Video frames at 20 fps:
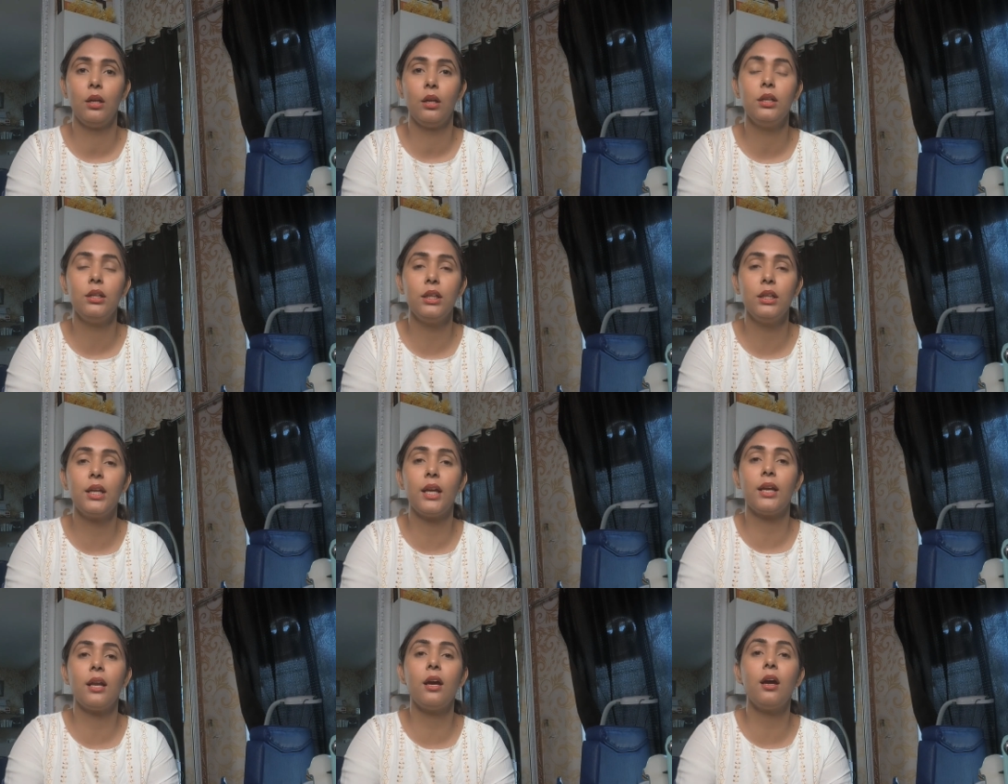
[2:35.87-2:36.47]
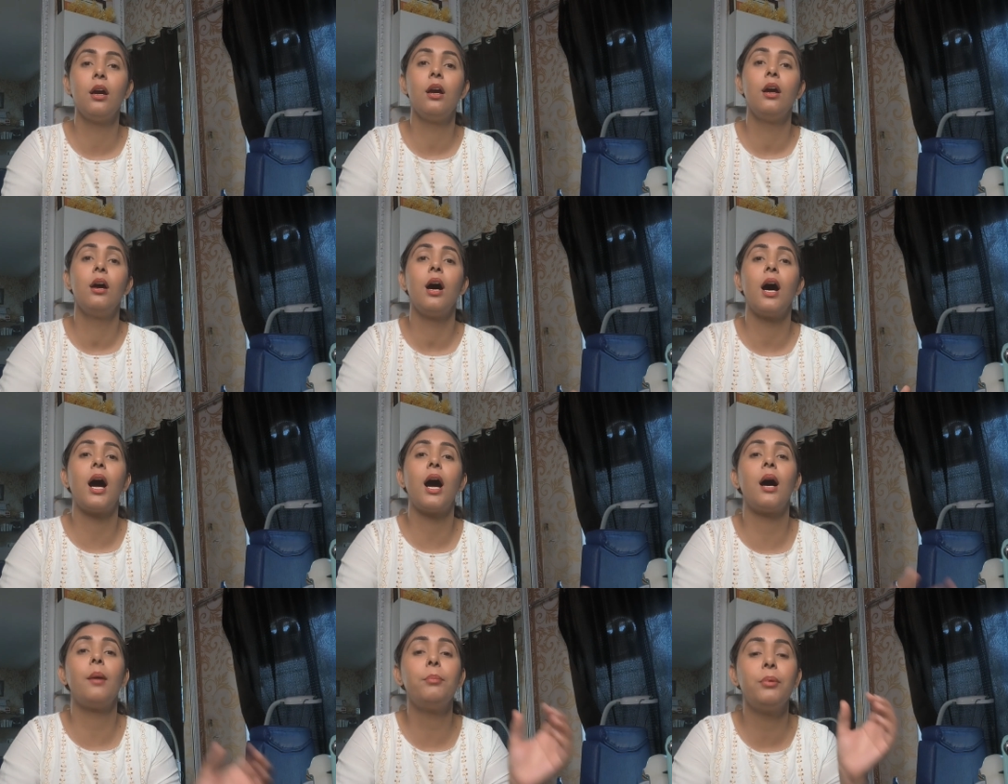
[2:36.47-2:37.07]
ठीक है ना
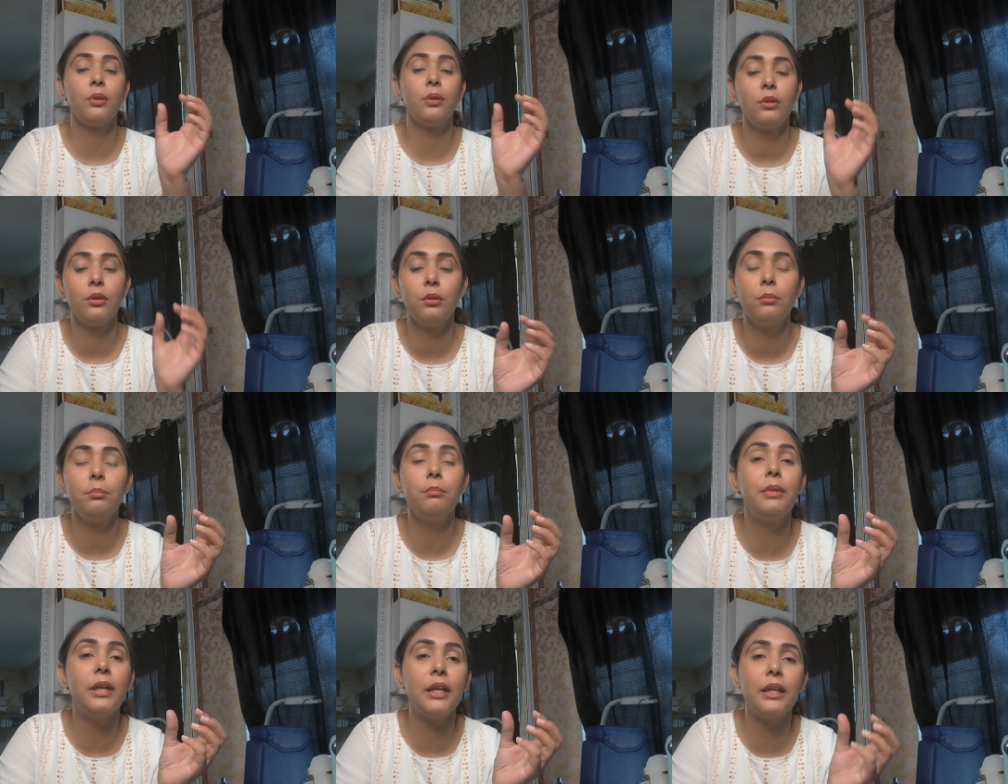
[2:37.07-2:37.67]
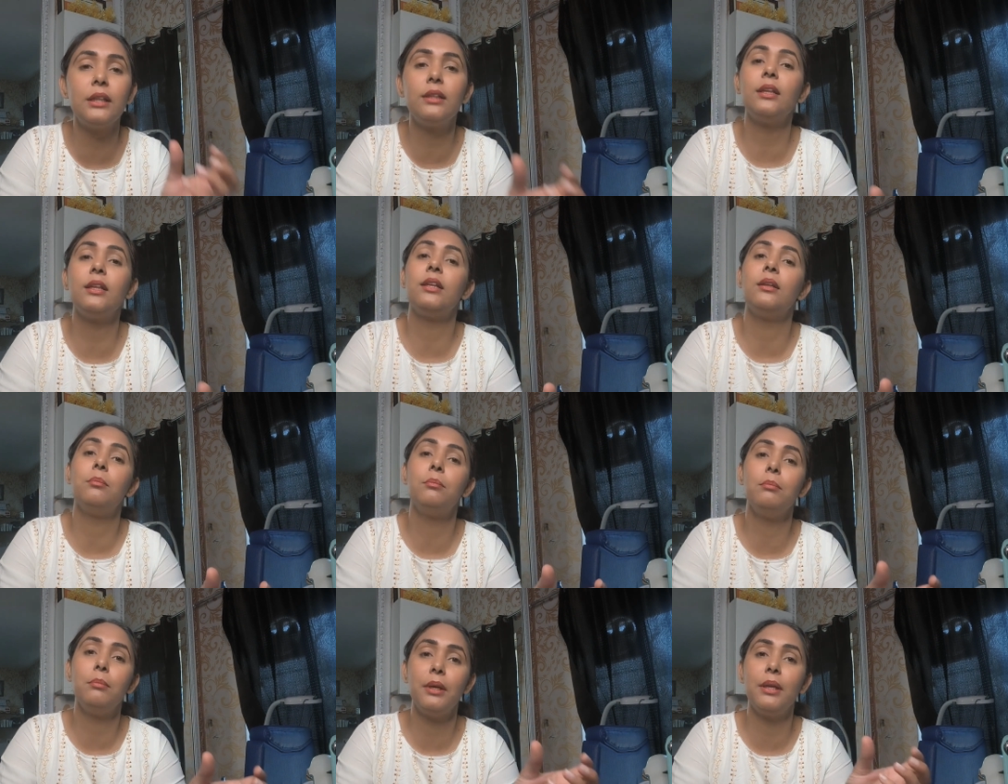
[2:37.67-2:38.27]
आप मेरी तरी
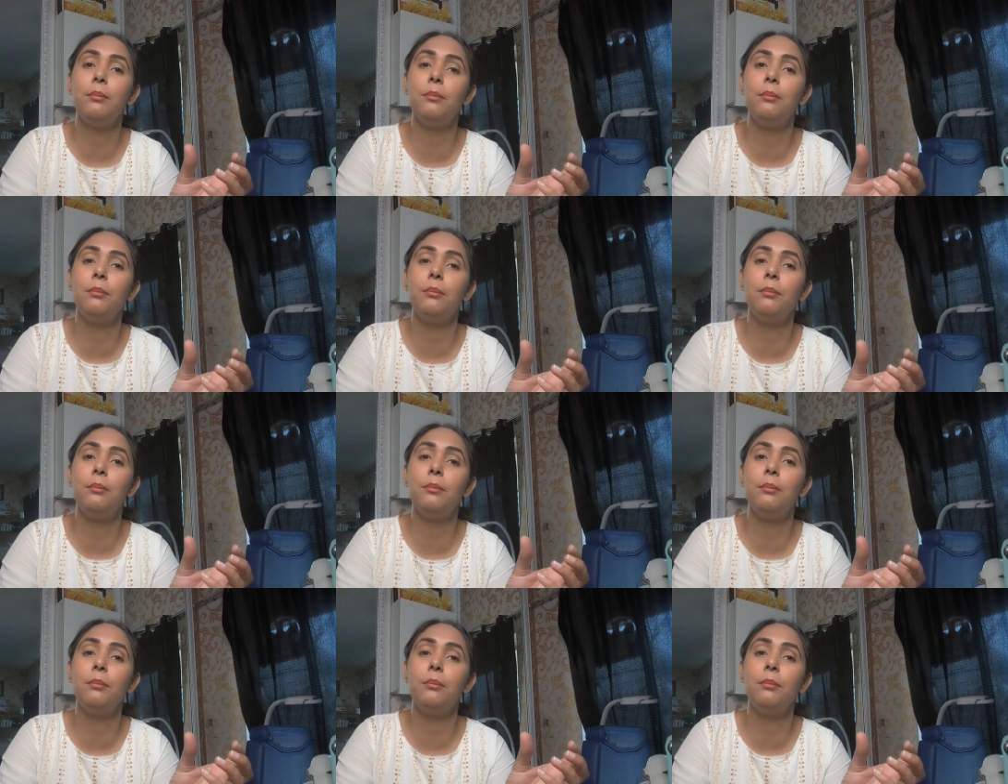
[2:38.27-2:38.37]
मे,